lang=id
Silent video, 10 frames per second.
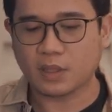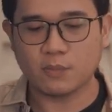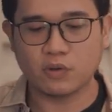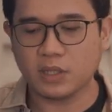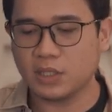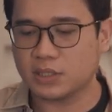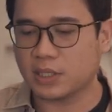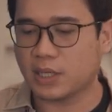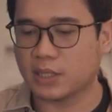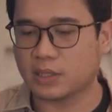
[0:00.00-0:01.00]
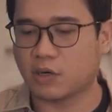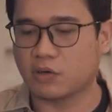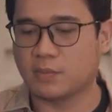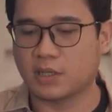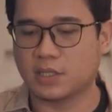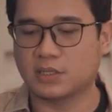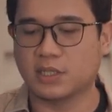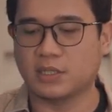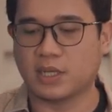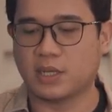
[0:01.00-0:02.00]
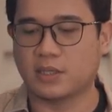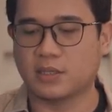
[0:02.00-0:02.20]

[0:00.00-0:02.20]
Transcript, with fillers: Mungkin ini saya taruh di belakang sini aja ya.